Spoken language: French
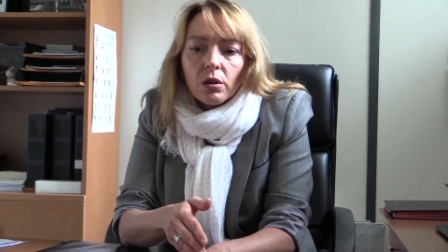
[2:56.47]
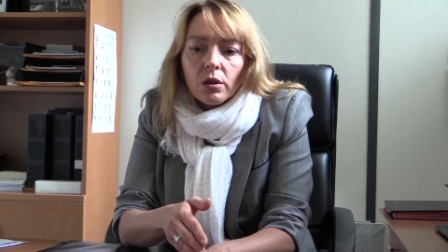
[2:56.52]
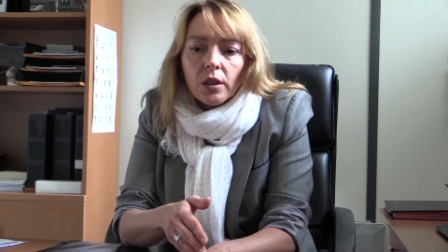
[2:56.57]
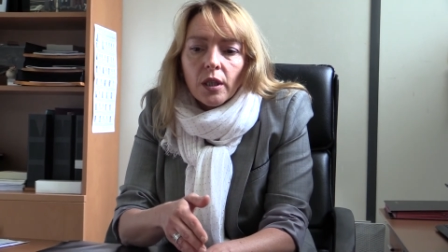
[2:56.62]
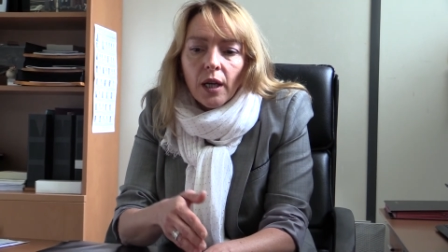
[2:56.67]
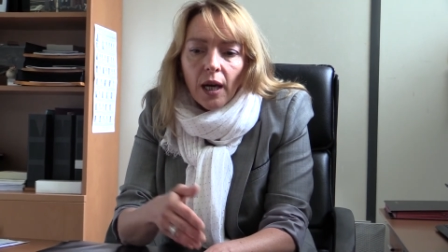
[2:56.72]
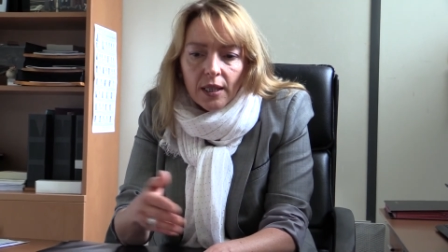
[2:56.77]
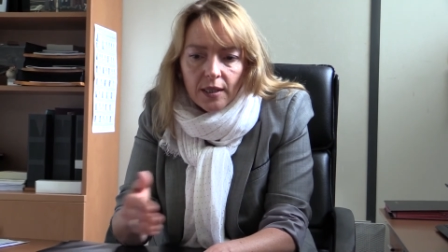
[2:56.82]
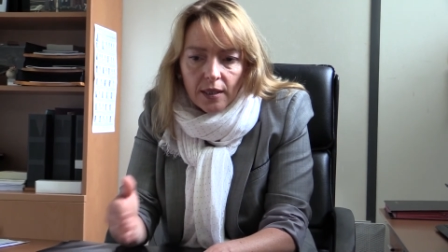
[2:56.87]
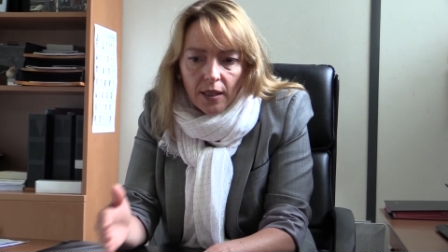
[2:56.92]

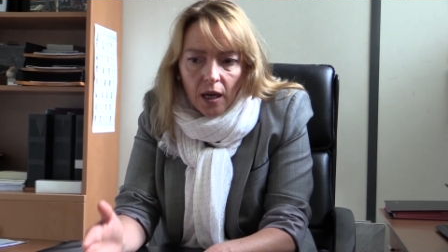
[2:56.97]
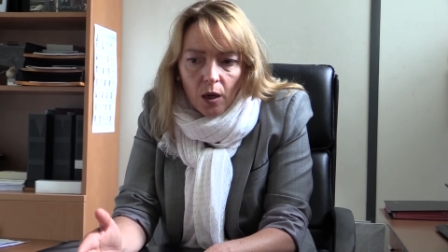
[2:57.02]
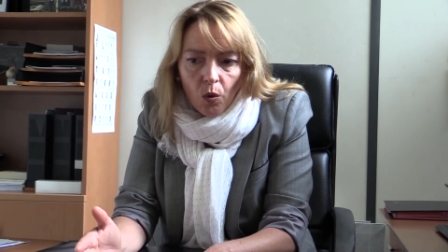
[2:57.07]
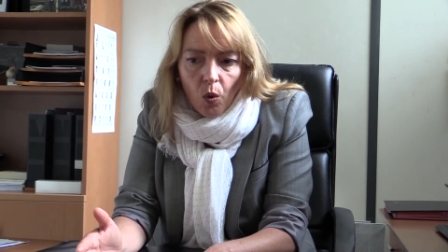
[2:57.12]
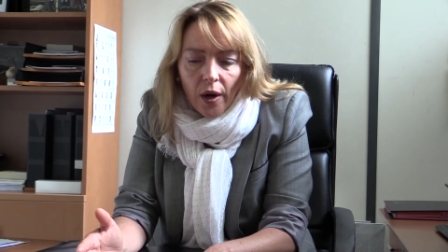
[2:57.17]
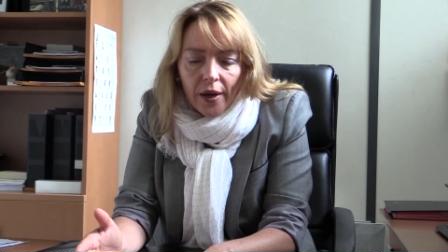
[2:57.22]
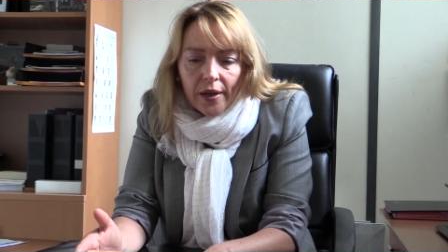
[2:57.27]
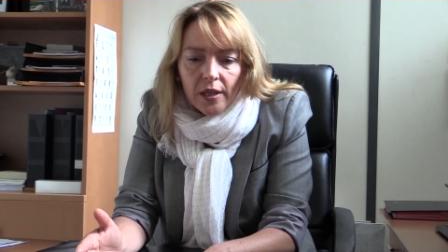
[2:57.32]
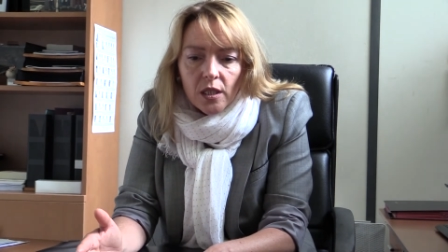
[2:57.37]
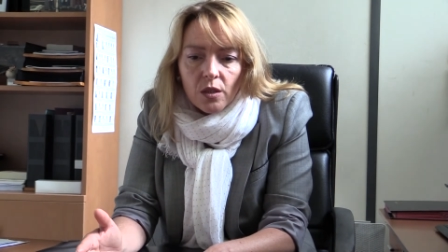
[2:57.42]
grâce à la
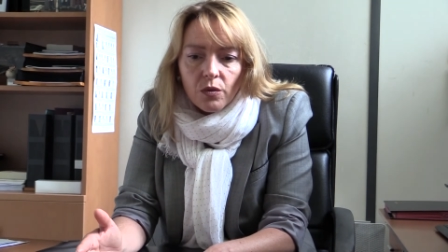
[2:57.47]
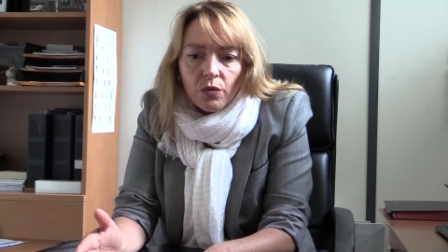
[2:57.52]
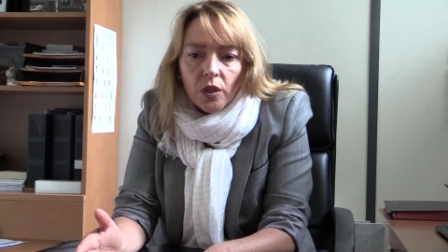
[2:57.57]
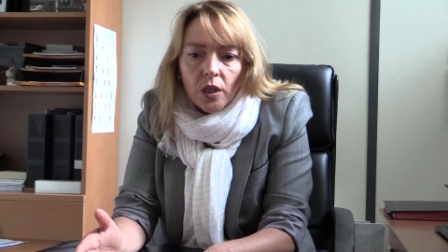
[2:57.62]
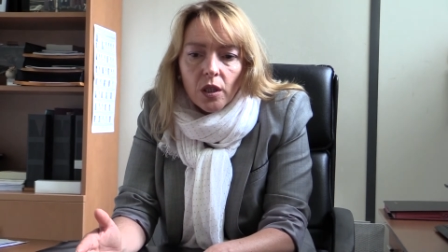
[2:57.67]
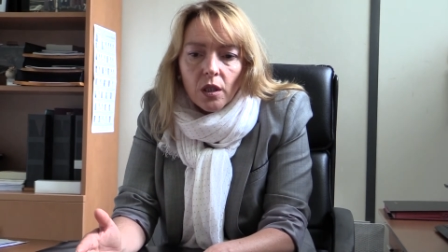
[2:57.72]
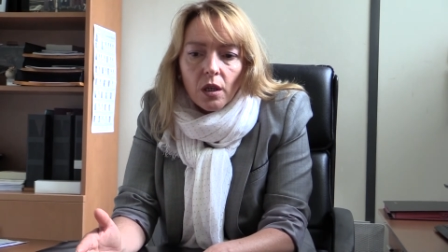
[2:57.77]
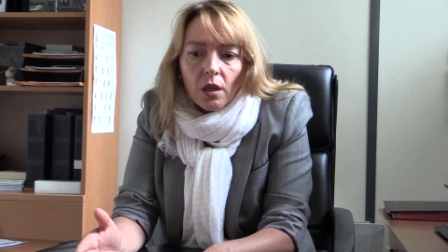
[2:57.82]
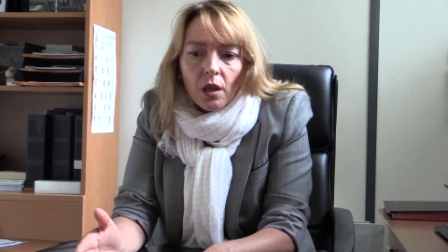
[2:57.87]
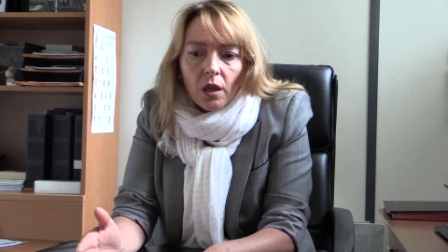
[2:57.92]
loi
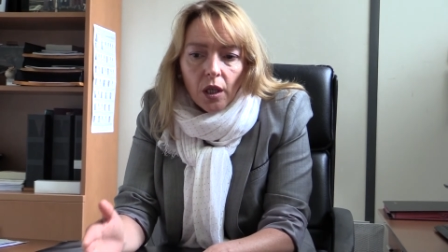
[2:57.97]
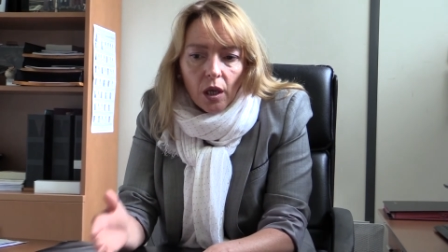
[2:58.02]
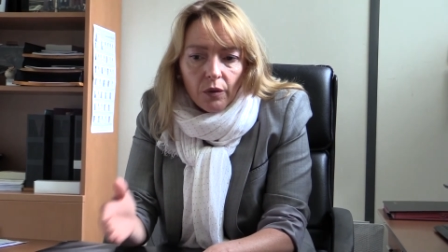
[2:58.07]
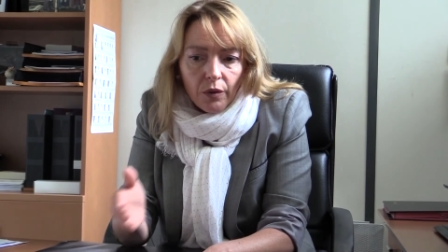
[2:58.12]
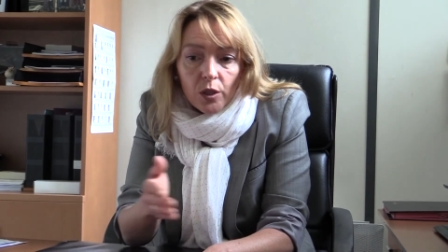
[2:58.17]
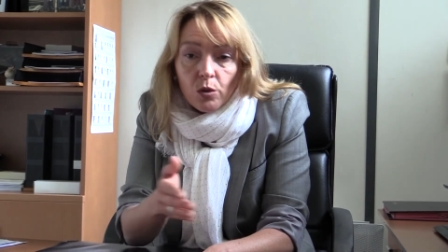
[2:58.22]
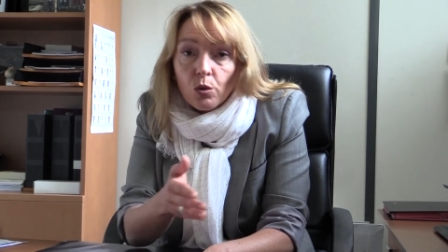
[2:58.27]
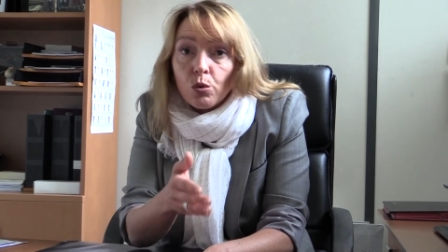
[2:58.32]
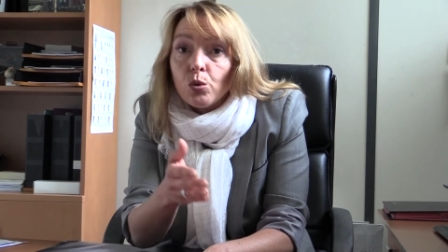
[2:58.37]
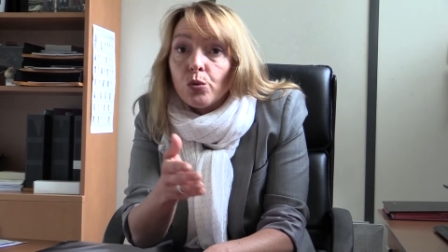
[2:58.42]
ASV
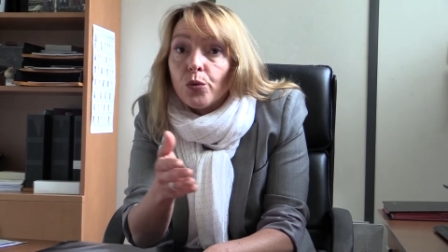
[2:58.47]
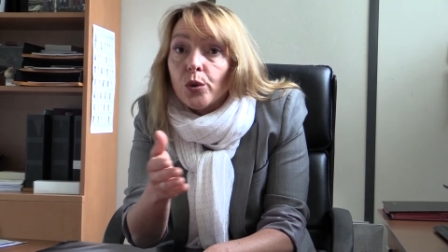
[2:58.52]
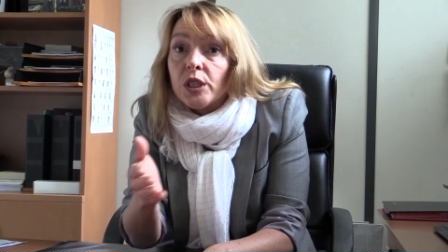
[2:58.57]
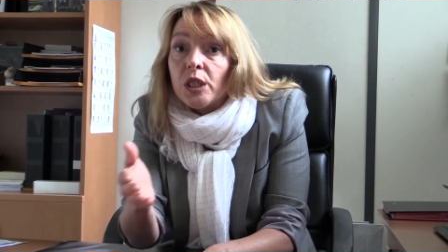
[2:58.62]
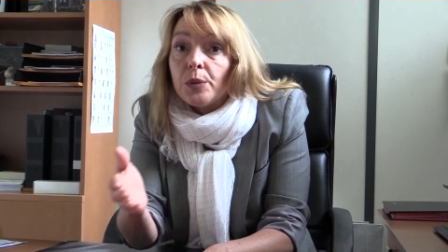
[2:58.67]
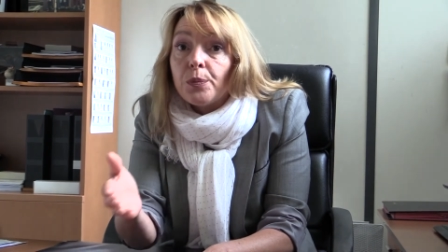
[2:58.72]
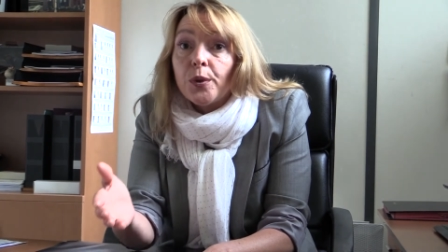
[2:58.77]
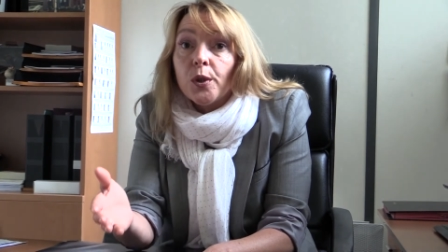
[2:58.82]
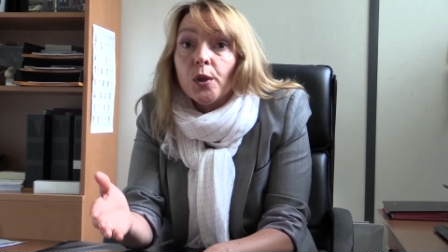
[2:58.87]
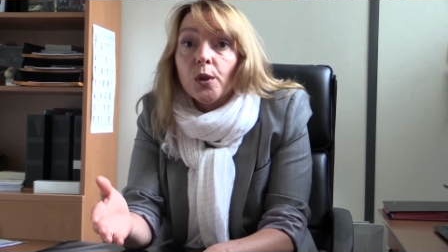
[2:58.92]
qu'avec ce nouveau
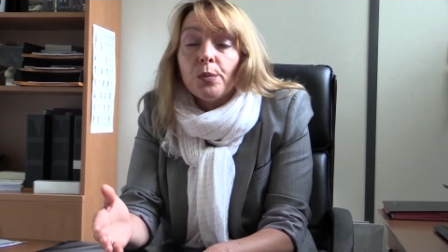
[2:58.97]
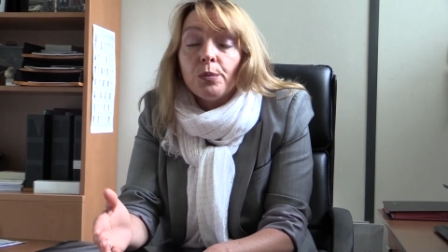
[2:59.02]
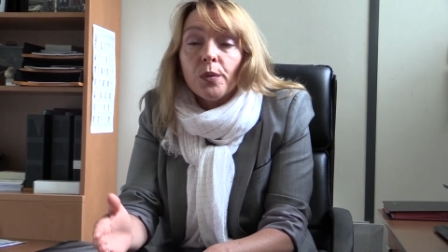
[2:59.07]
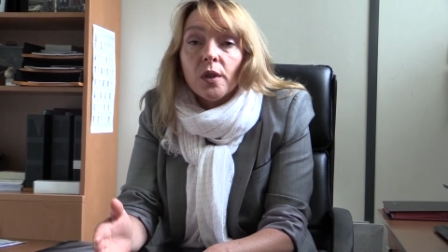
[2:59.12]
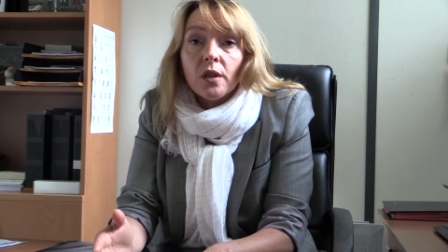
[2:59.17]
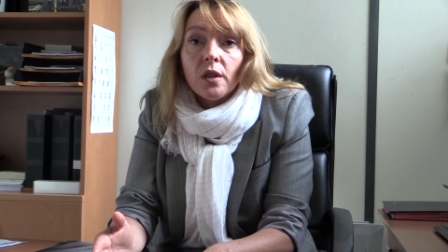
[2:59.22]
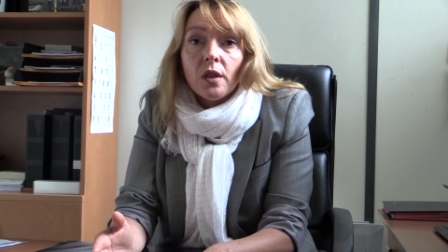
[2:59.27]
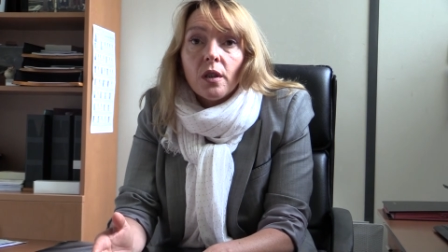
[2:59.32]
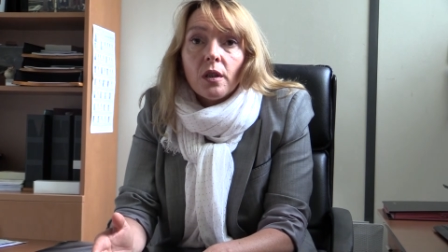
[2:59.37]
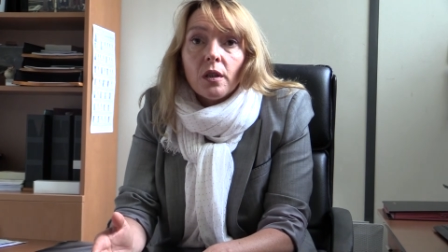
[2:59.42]
diplôme